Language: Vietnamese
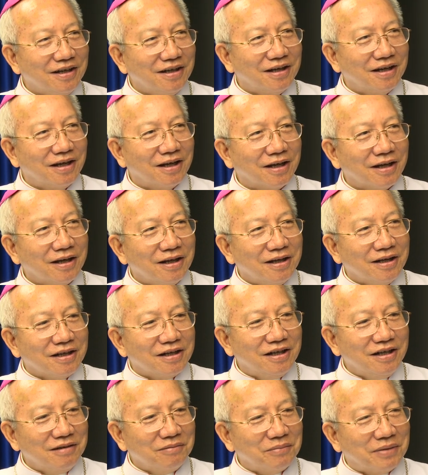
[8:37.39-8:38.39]
à,
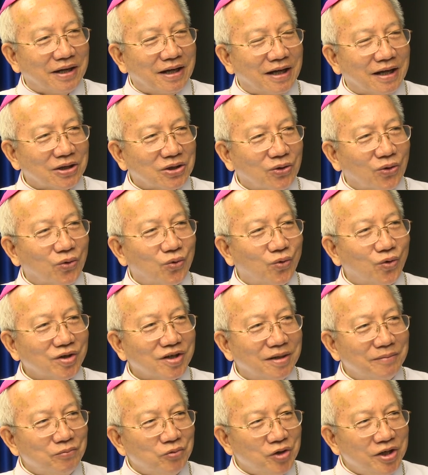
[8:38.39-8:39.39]
khi mà tổ quốc
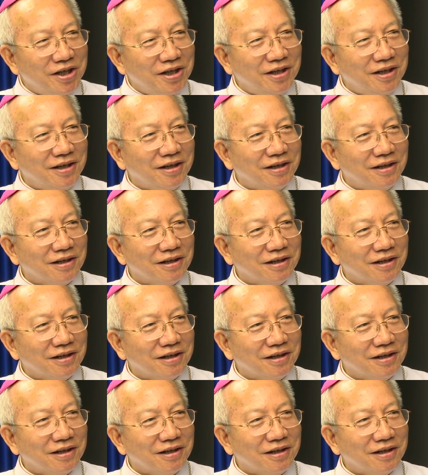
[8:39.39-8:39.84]
lâm nguy